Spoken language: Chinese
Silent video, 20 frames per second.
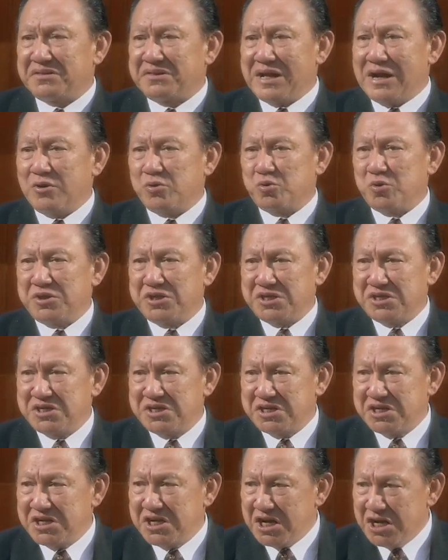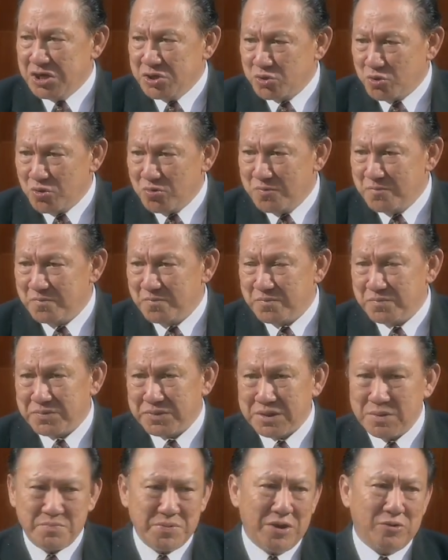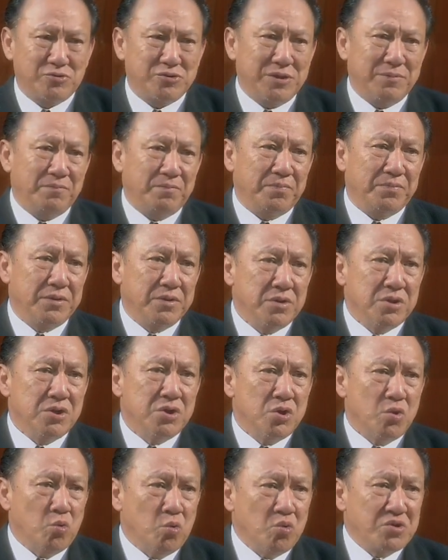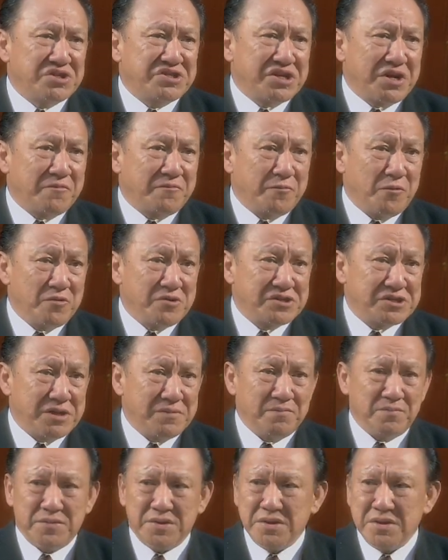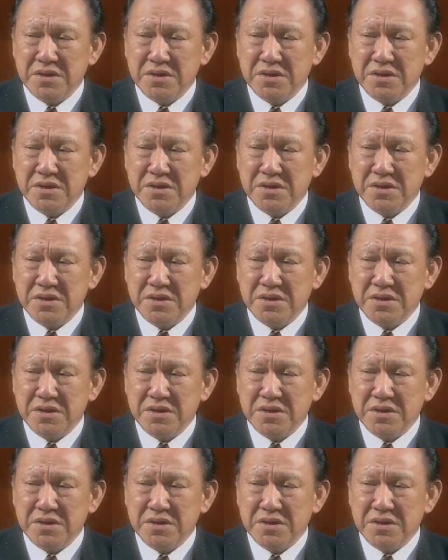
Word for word: 当作成功的标准，物质的丰盛。